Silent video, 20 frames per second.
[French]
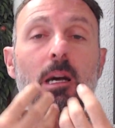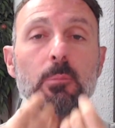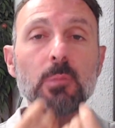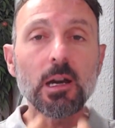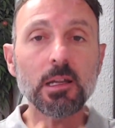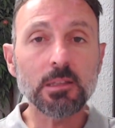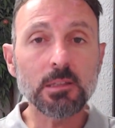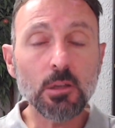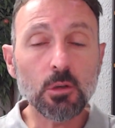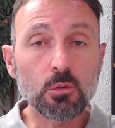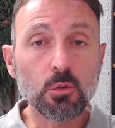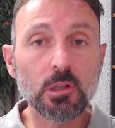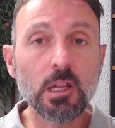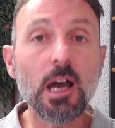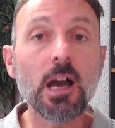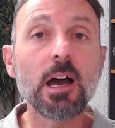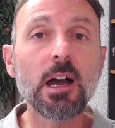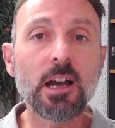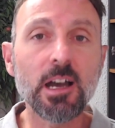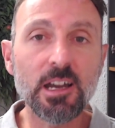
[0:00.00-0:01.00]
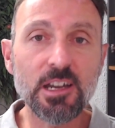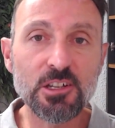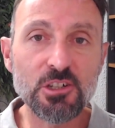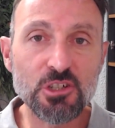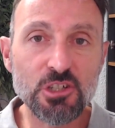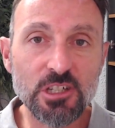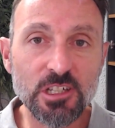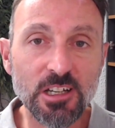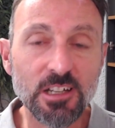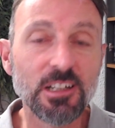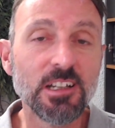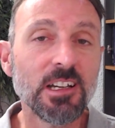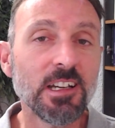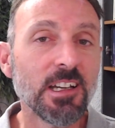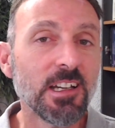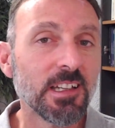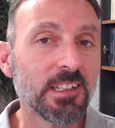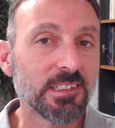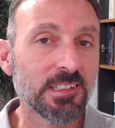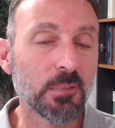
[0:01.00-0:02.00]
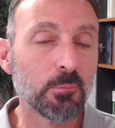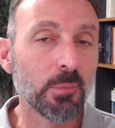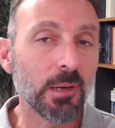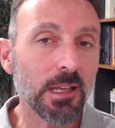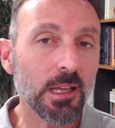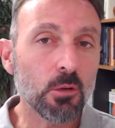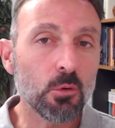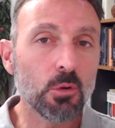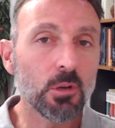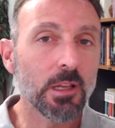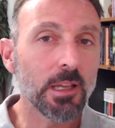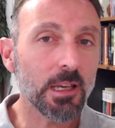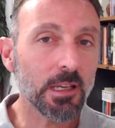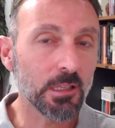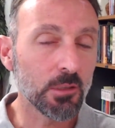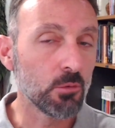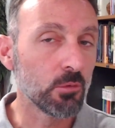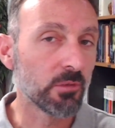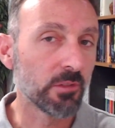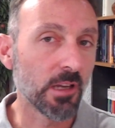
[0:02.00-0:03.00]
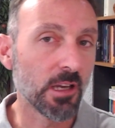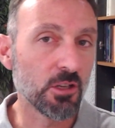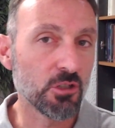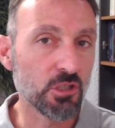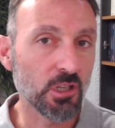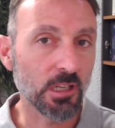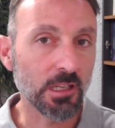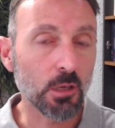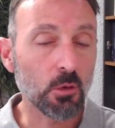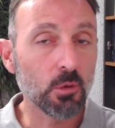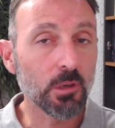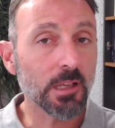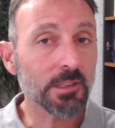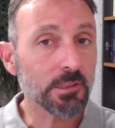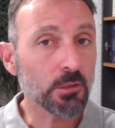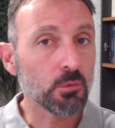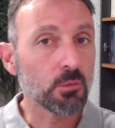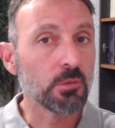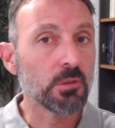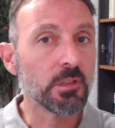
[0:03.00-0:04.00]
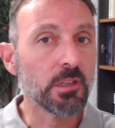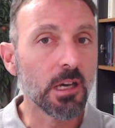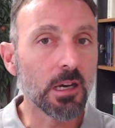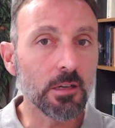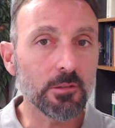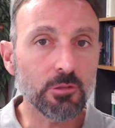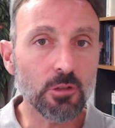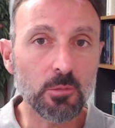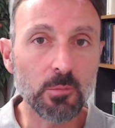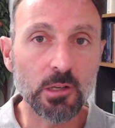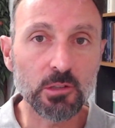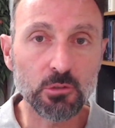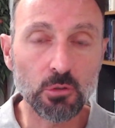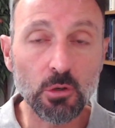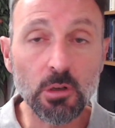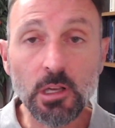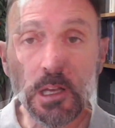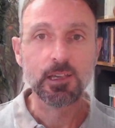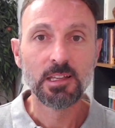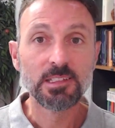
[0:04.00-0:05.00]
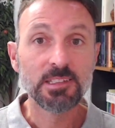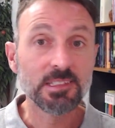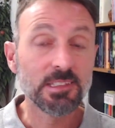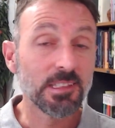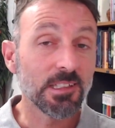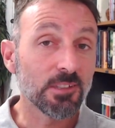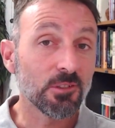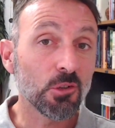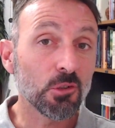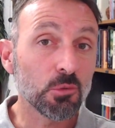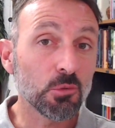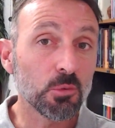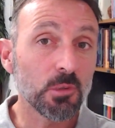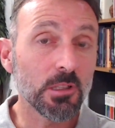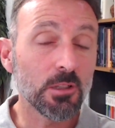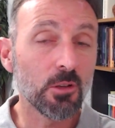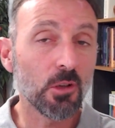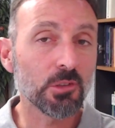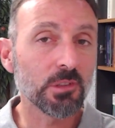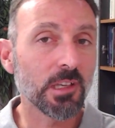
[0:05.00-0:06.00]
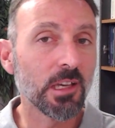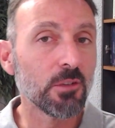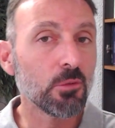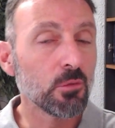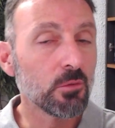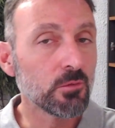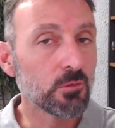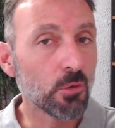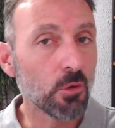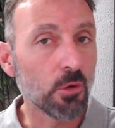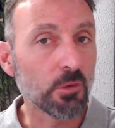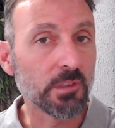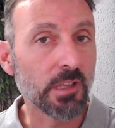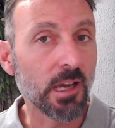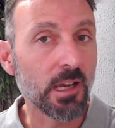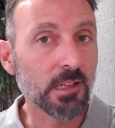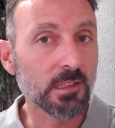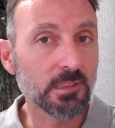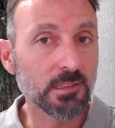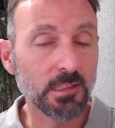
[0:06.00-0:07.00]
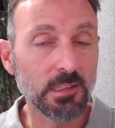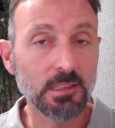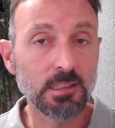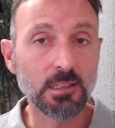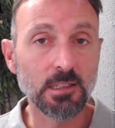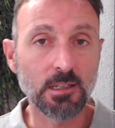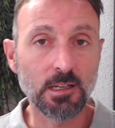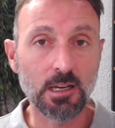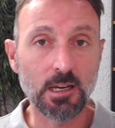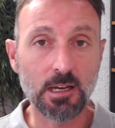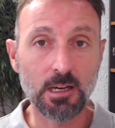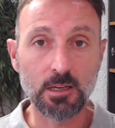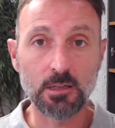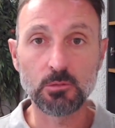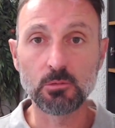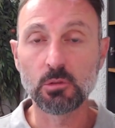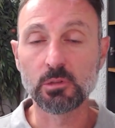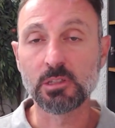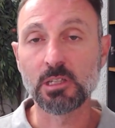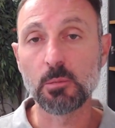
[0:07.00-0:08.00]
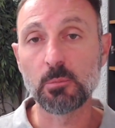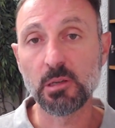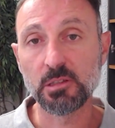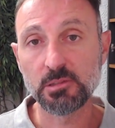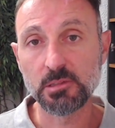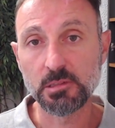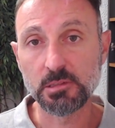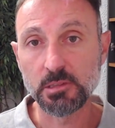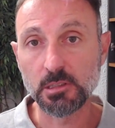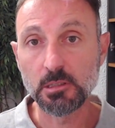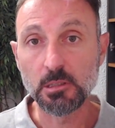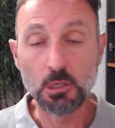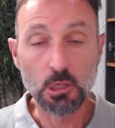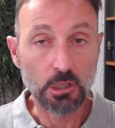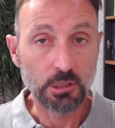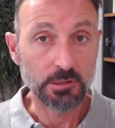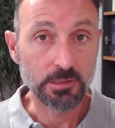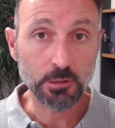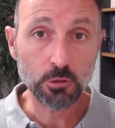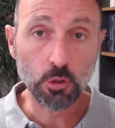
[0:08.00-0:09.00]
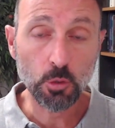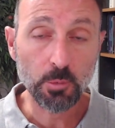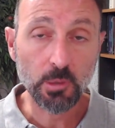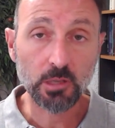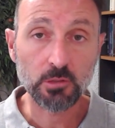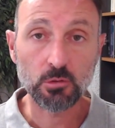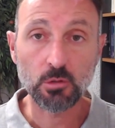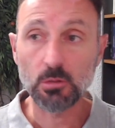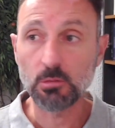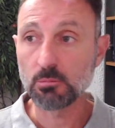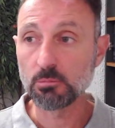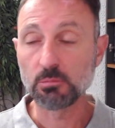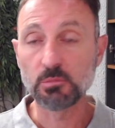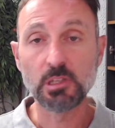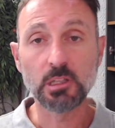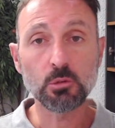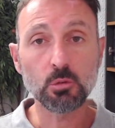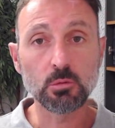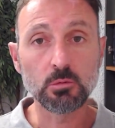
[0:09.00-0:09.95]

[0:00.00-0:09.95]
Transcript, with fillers: partir de là, agir. Ce n'est pas la colère qui nous fait agir. La colère, c'est une information. C'est ensuite, lorsqu'à nouveau, on a accès à notre capacité d'être présent, d'être